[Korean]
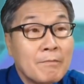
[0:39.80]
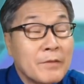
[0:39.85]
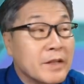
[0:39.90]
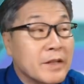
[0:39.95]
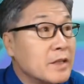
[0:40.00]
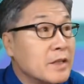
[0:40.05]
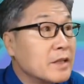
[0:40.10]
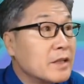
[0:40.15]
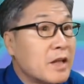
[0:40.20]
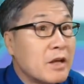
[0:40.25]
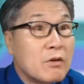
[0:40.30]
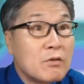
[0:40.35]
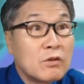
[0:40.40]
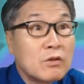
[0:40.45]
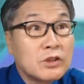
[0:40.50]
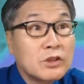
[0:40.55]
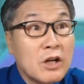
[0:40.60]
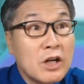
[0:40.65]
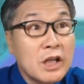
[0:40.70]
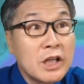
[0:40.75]
이 내용을
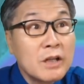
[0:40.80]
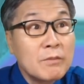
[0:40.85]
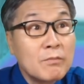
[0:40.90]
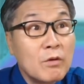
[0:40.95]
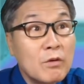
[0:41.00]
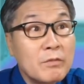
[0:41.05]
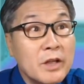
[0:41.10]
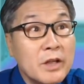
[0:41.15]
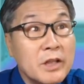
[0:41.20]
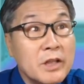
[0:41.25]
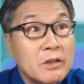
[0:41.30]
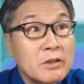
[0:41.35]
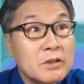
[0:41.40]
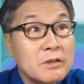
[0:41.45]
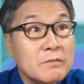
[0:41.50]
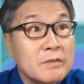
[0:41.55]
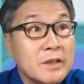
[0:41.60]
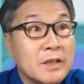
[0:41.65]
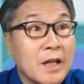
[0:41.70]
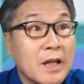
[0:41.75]
정확히 보면
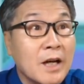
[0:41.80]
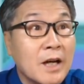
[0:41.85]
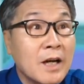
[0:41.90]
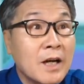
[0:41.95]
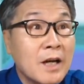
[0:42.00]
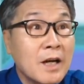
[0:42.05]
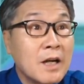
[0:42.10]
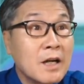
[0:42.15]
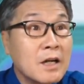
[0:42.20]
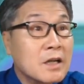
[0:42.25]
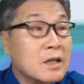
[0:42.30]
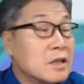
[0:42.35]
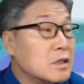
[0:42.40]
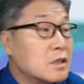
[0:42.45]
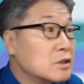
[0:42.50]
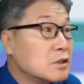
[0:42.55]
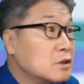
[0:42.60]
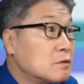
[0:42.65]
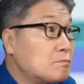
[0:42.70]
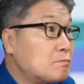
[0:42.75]
이렇습니다.
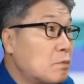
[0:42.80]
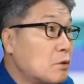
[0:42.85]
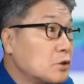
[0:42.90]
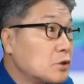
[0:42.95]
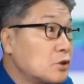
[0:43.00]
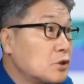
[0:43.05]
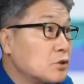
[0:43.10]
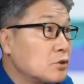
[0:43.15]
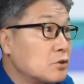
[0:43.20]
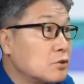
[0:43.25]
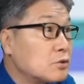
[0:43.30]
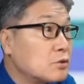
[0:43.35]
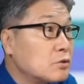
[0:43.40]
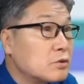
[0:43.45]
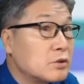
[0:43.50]
스포츠